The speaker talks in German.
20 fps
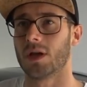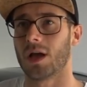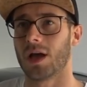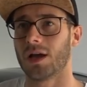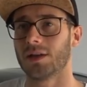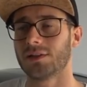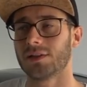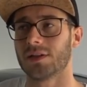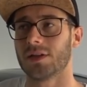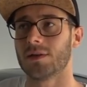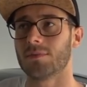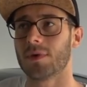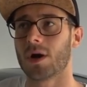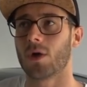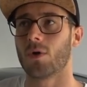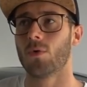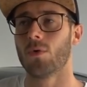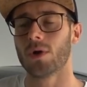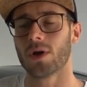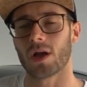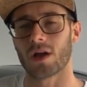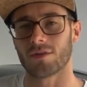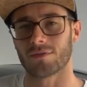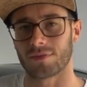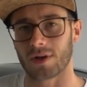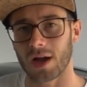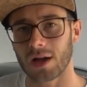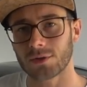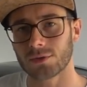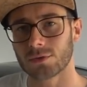hat immer hohe
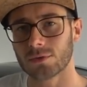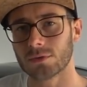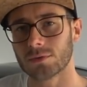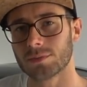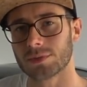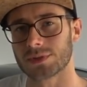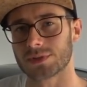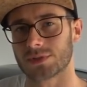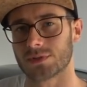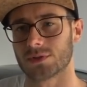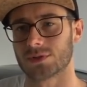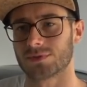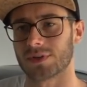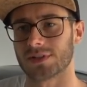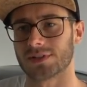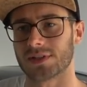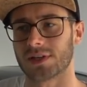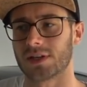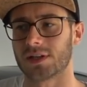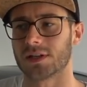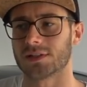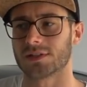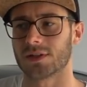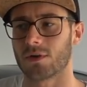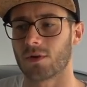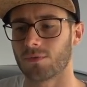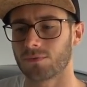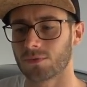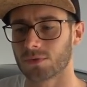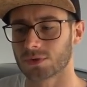Erwartungen, beziehungsweise geht da sehr
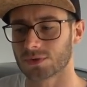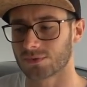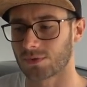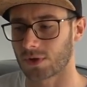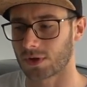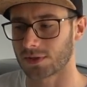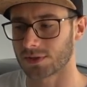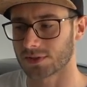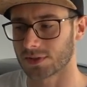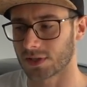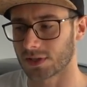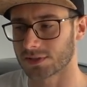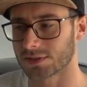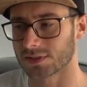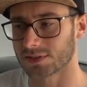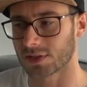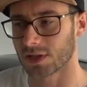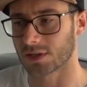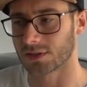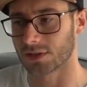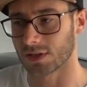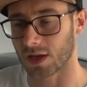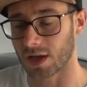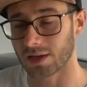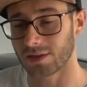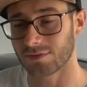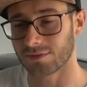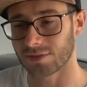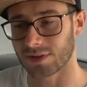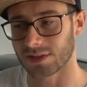hoffnungsvoll an diese ganze Sache
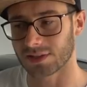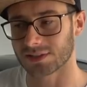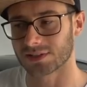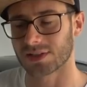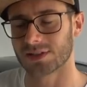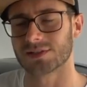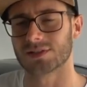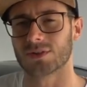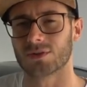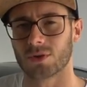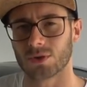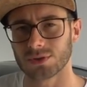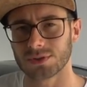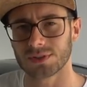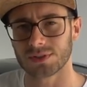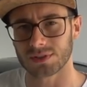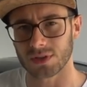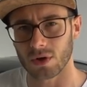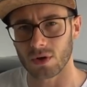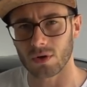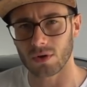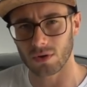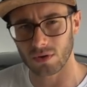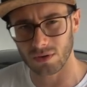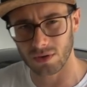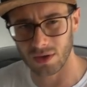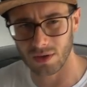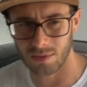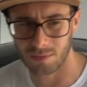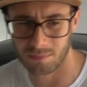dran, weil das Ganze kostet ja auch
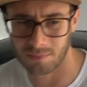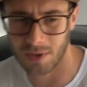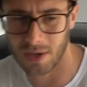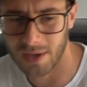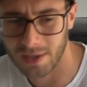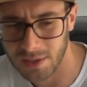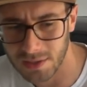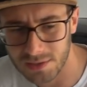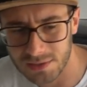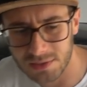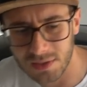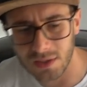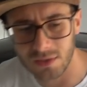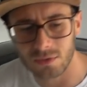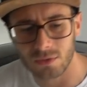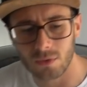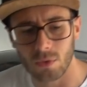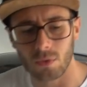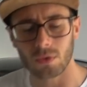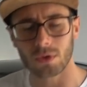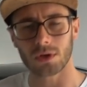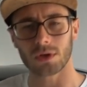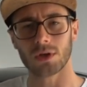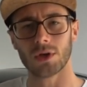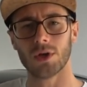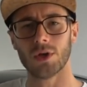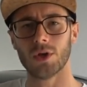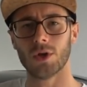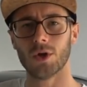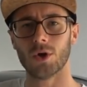ähm, einiges an Kohle.
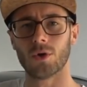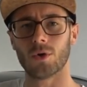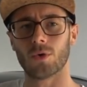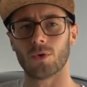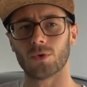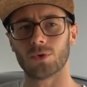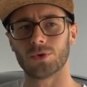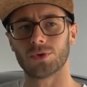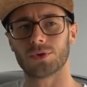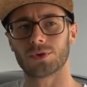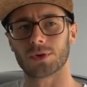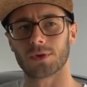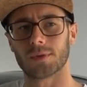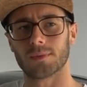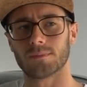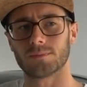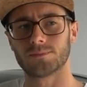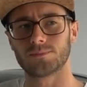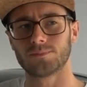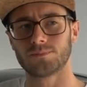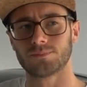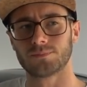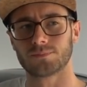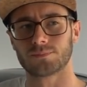Und ähm,